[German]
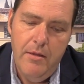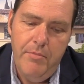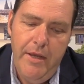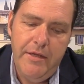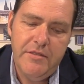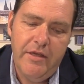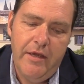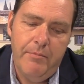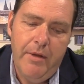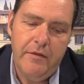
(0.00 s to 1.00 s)
blickte
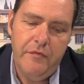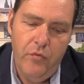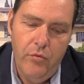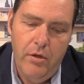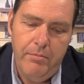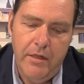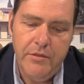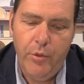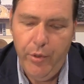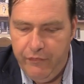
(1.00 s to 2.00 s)
er bald vor,
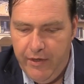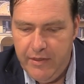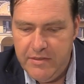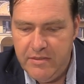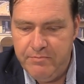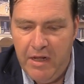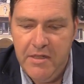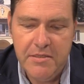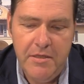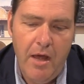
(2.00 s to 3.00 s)
bald rückwärts,
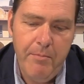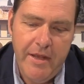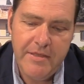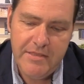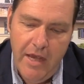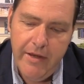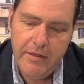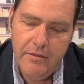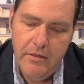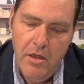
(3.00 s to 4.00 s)
bald nach beiden
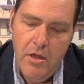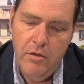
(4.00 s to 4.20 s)
Seiten,